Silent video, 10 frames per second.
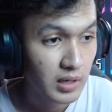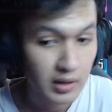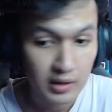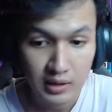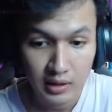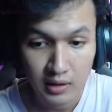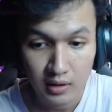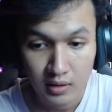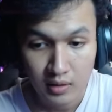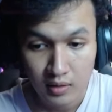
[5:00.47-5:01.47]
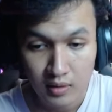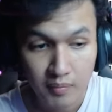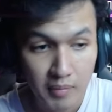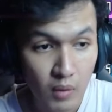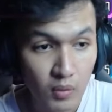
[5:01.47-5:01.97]
ini
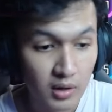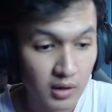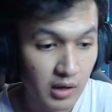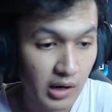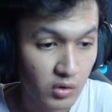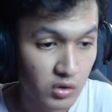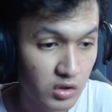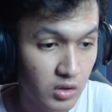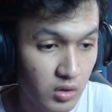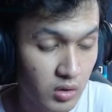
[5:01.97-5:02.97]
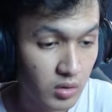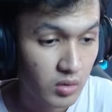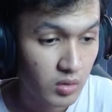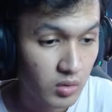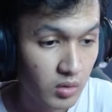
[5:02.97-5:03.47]
power gauge
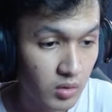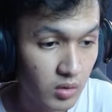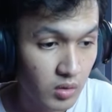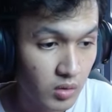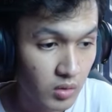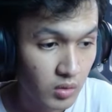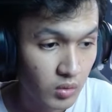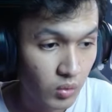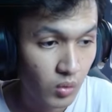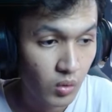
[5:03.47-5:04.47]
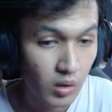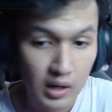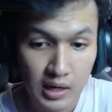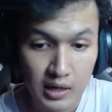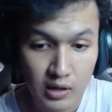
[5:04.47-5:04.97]

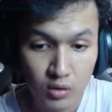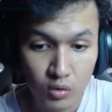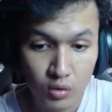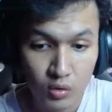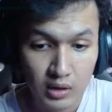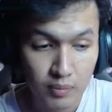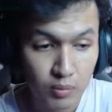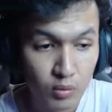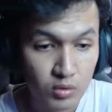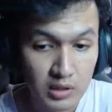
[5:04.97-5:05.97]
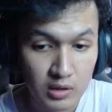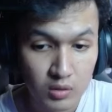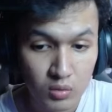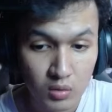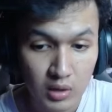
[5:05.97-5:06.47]
Waduh, ini pusing
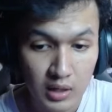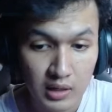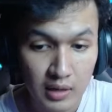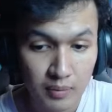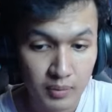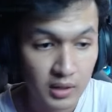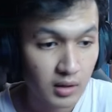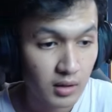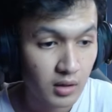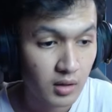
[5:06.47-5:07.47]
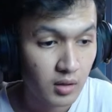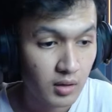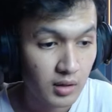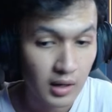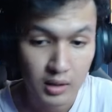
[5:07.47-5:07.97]
juga ini upgrade-nya nih.
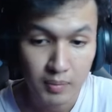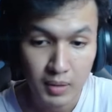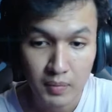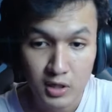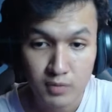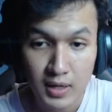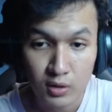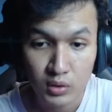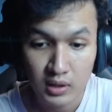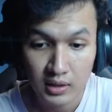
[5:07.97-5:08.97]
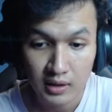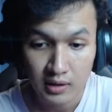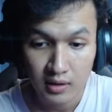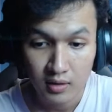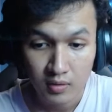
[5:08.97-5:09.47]
Ya kita paling pakai sepatu ini
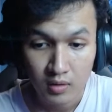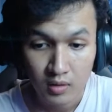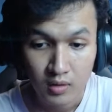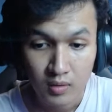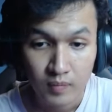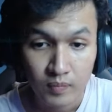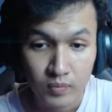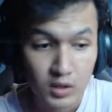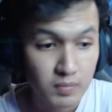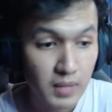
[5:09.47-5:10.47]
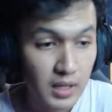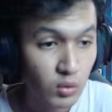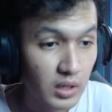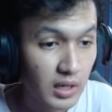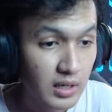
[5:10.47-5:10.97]
lah ya.
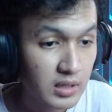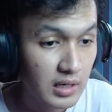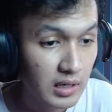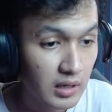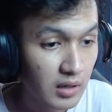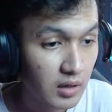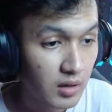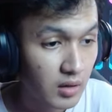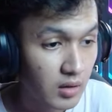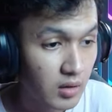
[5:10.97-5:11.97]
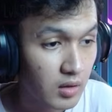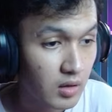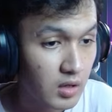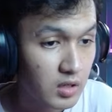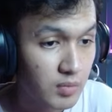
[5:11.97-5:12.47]
Sepatu ini aja deh.
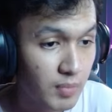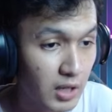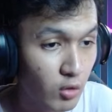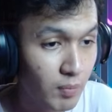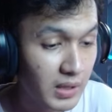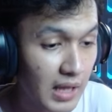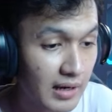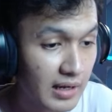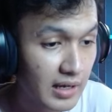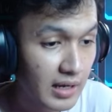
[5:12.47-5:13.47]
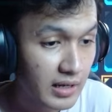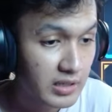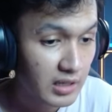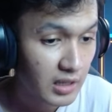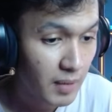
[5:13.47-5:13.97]
Sepatu petani ya guys,
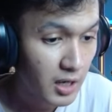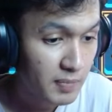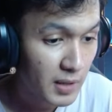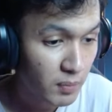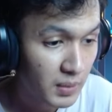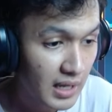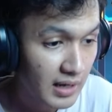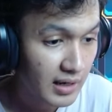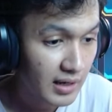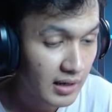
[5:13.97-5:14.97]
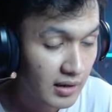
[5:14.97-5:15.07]
kita pakai sepatu petani lah.